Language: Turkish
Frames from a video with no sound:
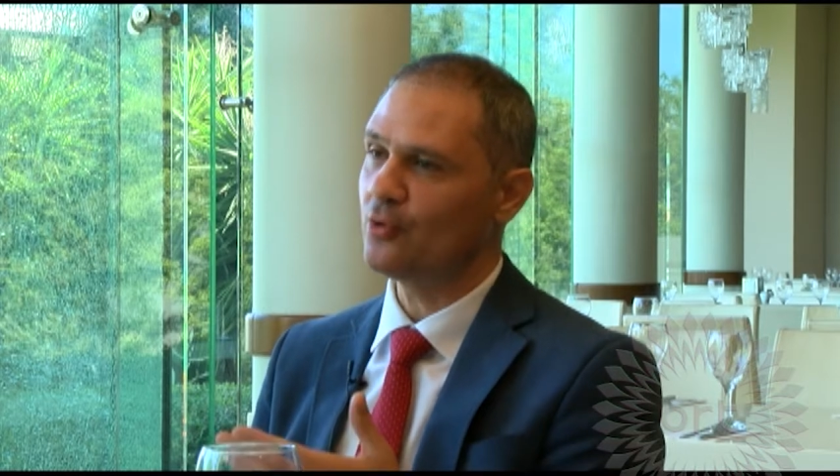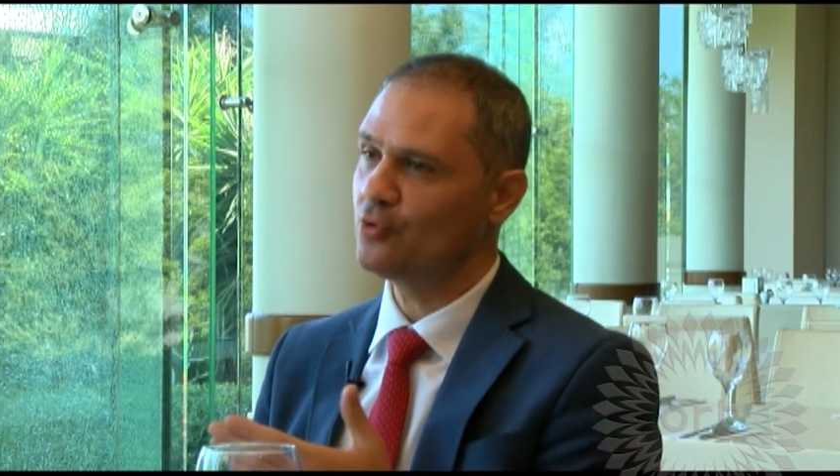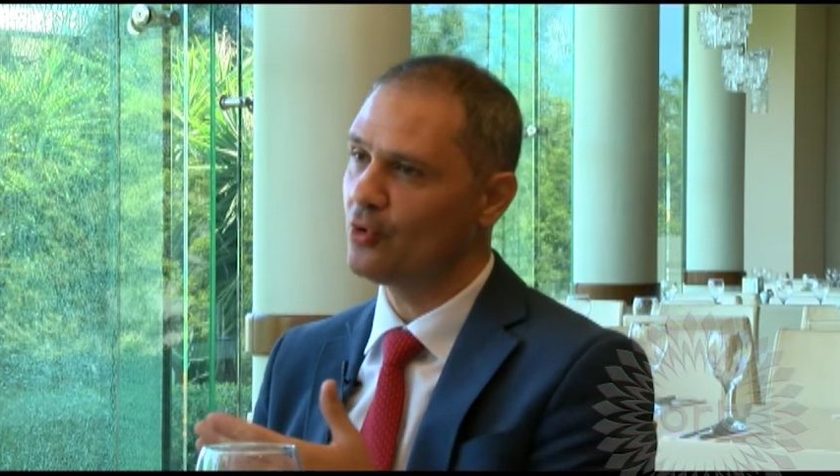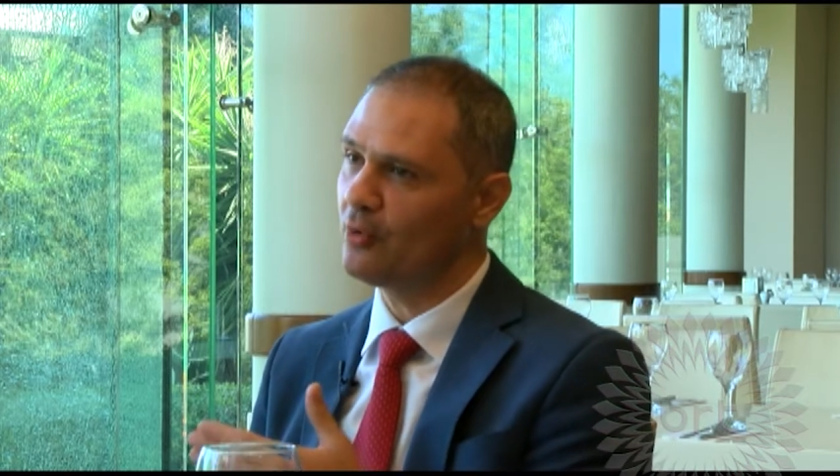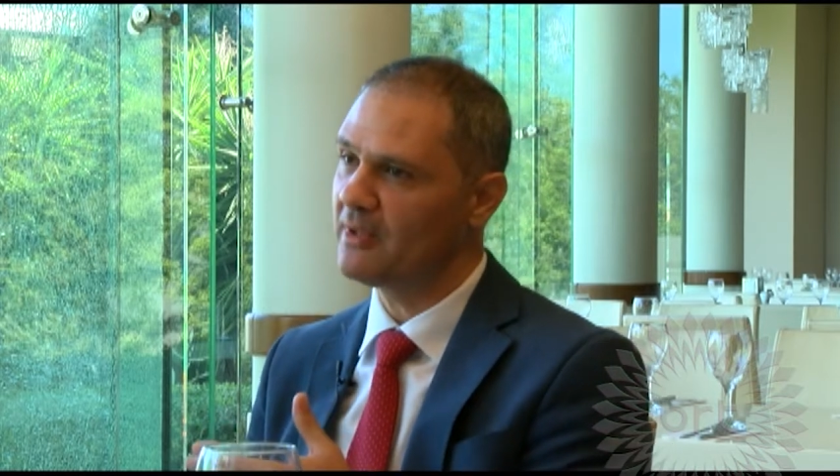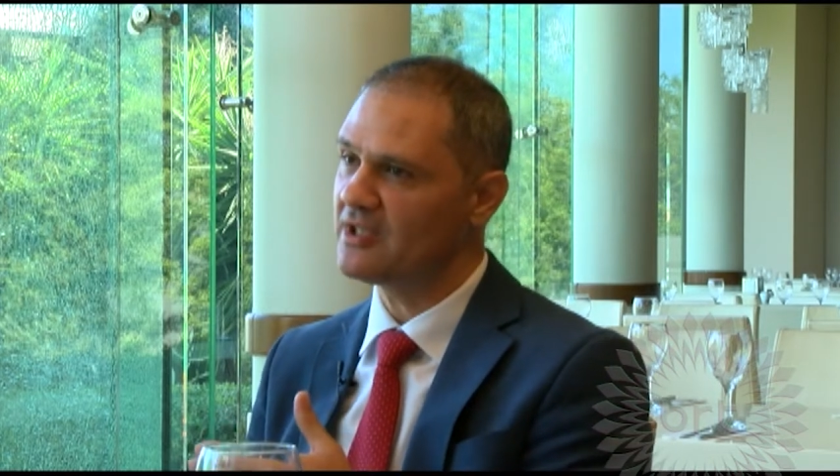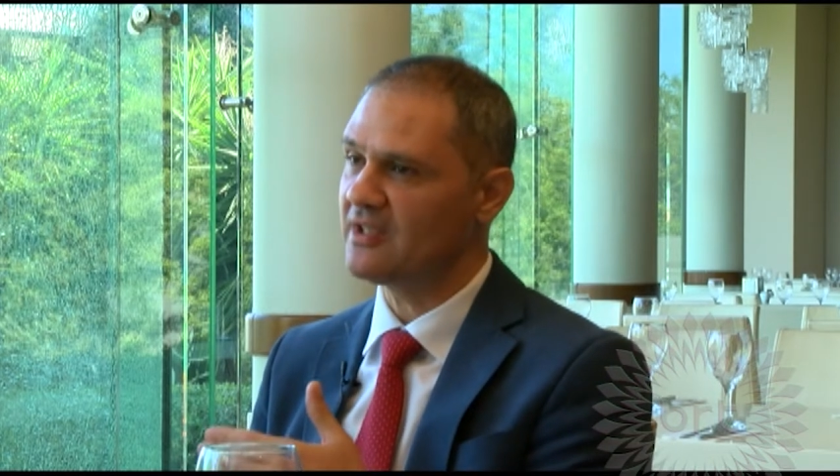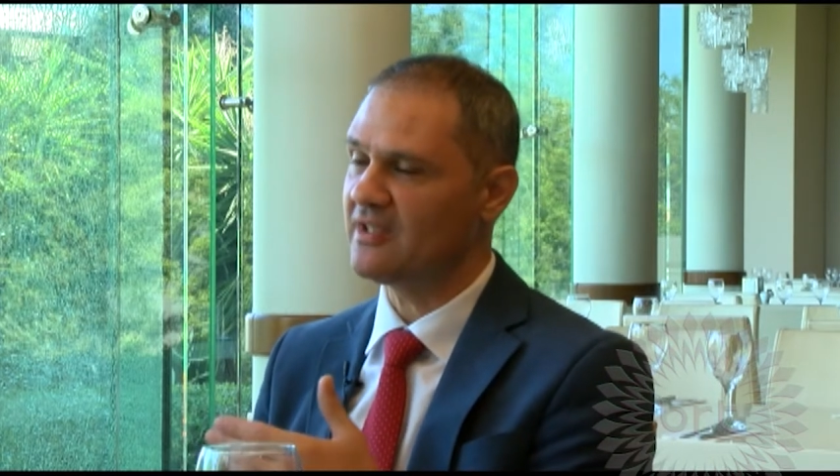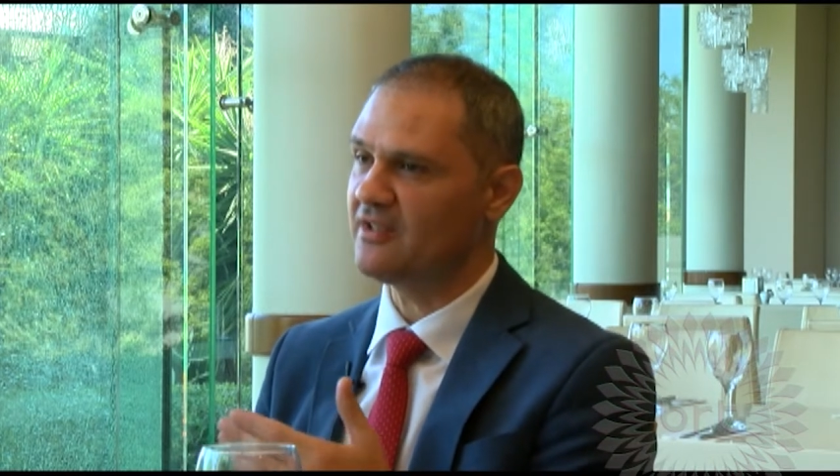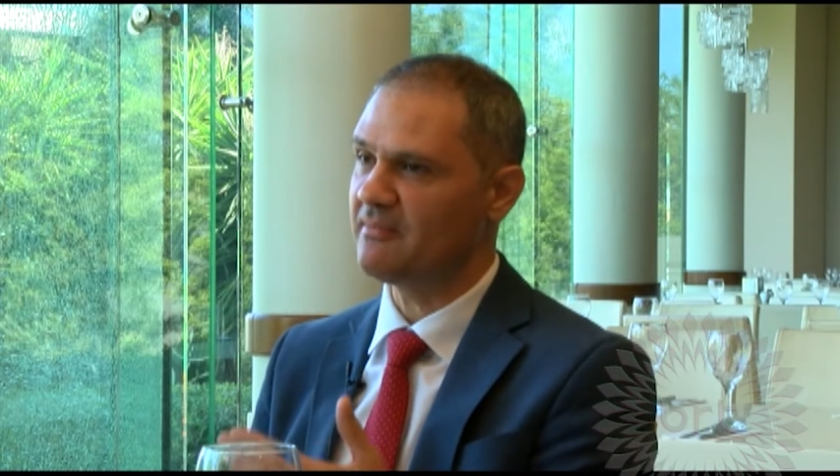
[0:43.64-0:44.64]
%15
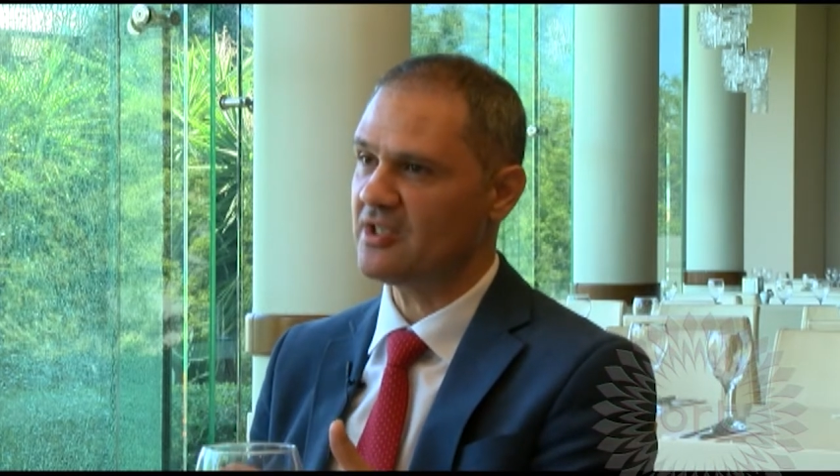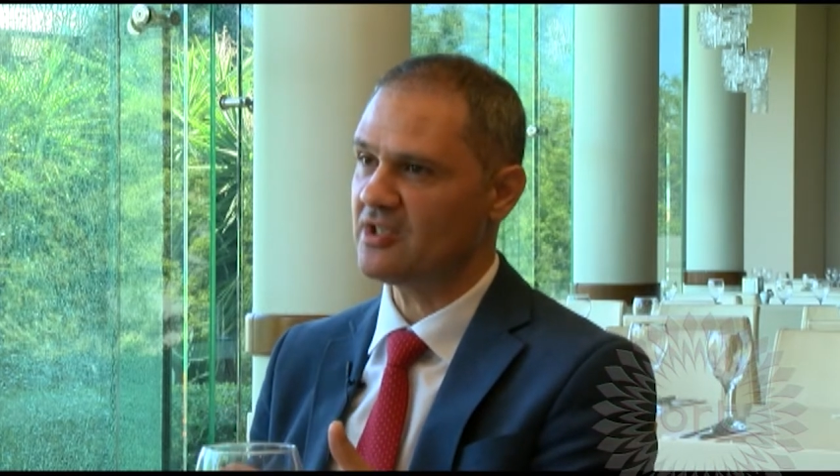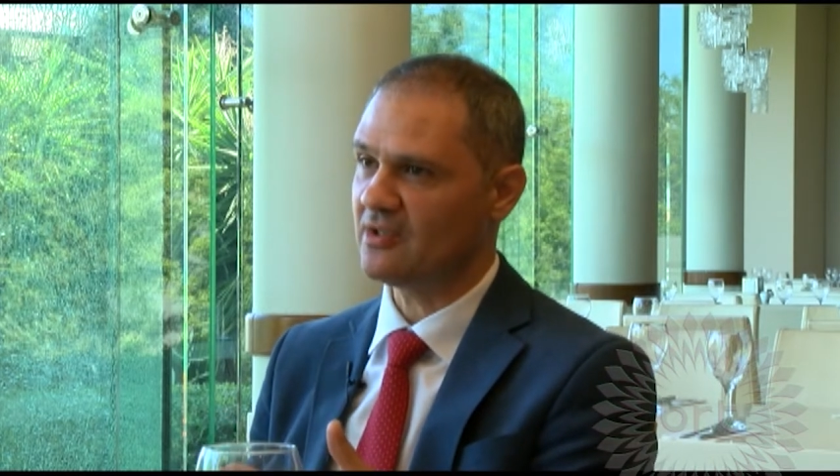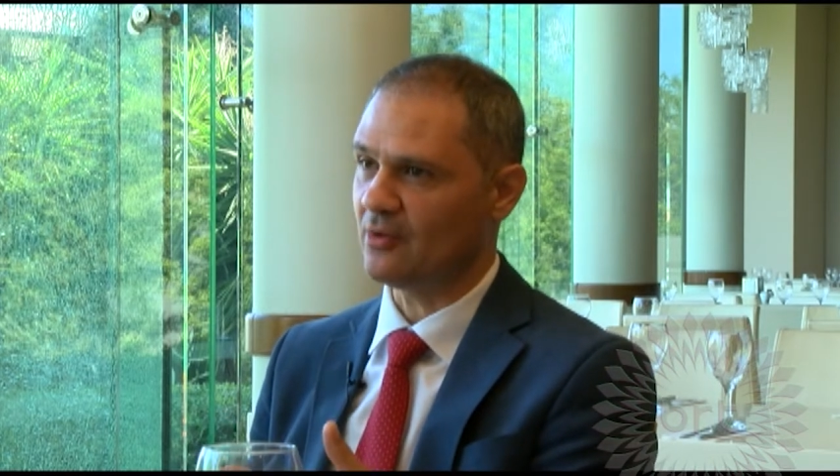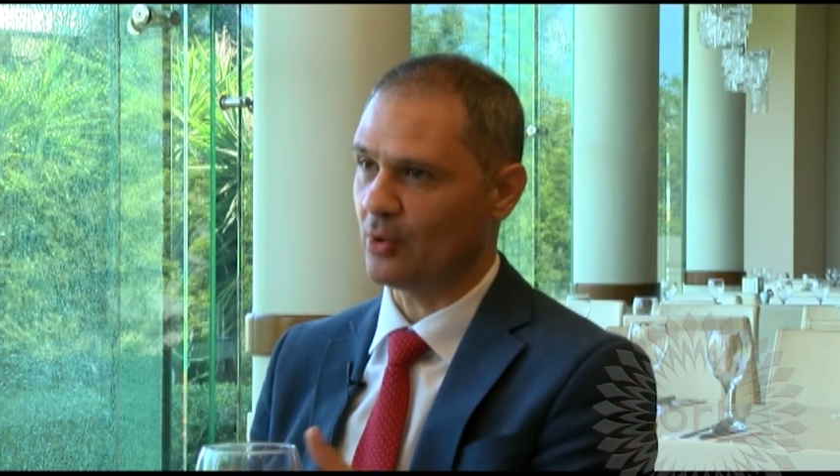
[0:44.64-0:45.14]
ile 25